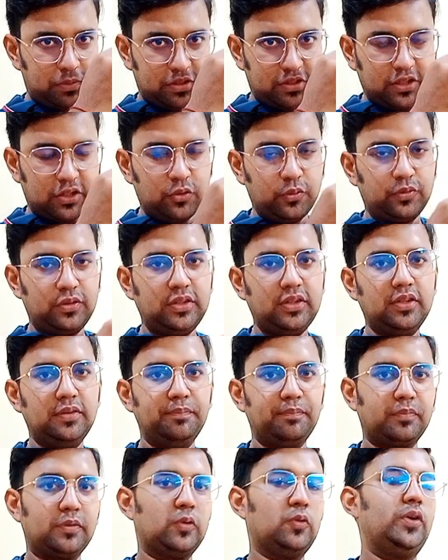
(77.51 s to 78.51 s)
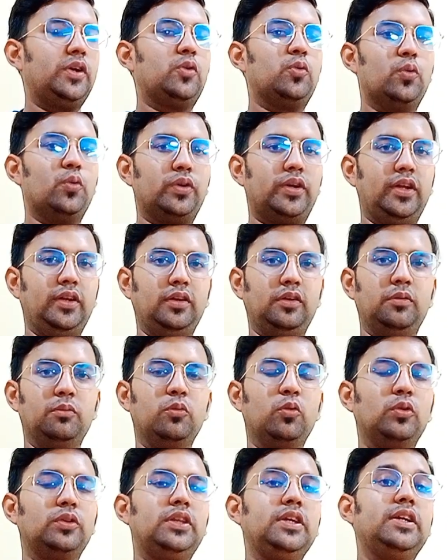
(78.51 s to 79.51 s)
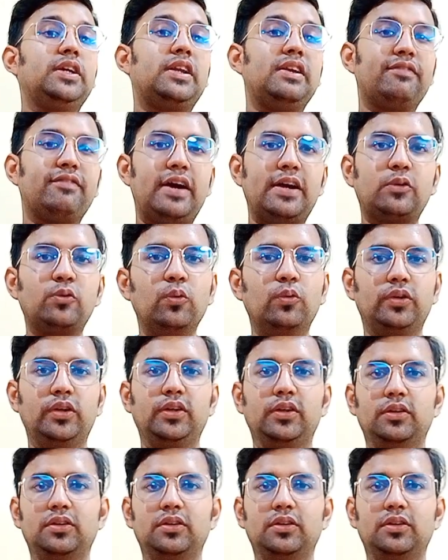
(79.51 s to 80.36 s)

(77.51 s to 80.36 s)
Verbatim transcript: उस पर चढ़ी होती है एक कोटिंग वो होती है ग्रेफाइट